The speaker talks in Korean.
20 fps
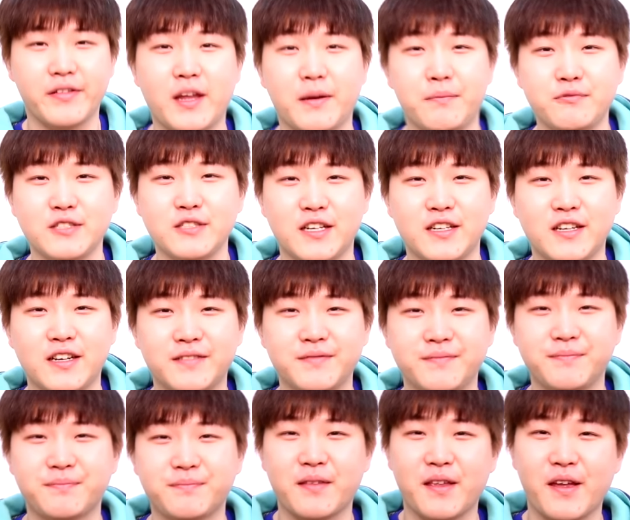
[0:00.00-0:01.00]
나쁘지 않아
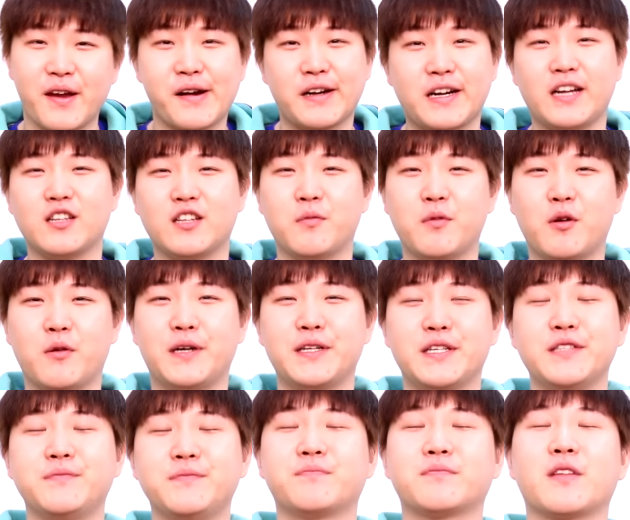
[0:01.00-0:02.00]
하나 더
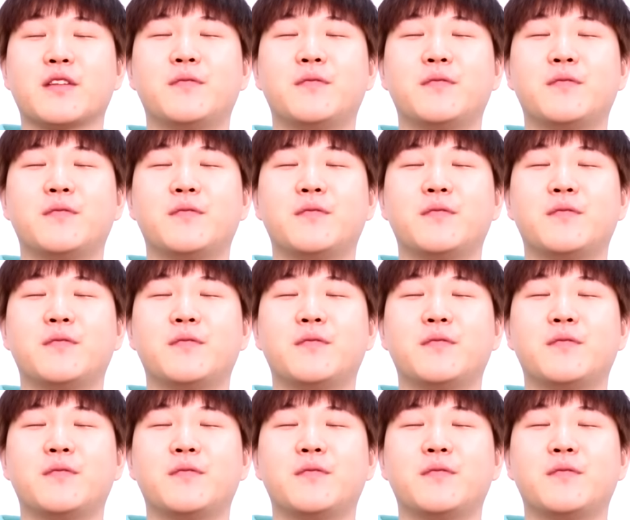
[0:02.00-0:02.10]
먹어봐야지